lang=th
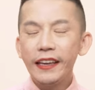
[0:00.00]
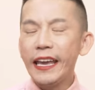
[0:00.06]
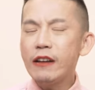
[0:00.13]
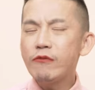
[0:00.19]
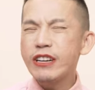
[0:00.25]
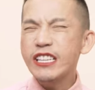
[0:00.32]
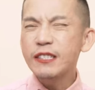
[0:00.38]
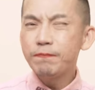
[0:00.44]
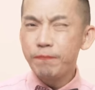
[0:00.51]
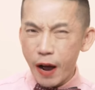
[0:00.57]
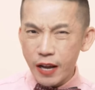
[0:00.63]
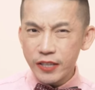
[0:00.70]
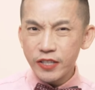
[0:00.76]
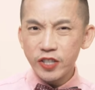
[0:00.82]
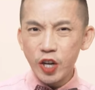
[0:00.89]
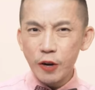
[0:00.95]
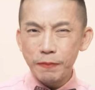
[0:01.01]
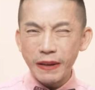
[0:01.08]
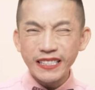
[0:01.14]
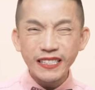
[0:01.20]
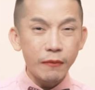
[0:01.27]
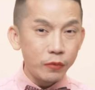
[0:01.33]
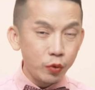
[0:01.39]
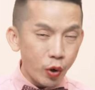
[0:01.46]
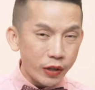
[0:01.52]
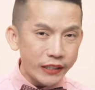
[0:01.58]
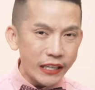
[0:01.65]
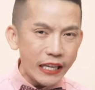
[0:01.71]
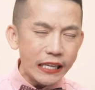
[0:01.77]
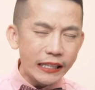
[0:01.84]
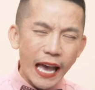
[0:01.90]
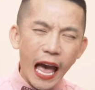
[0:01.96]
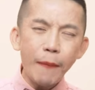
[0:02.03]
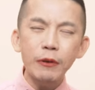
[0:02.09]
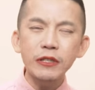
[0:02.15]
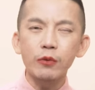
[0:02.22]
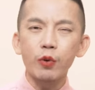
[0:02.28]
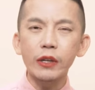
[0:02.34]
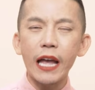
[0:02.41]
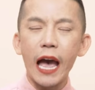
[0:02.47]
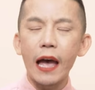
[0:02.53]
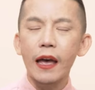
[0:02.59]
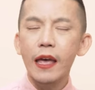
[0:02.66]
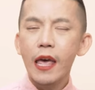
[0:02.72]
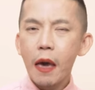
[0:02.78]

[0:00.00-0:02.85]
in response to เป็นสำนวนที่ยากพอสมควรค่ะ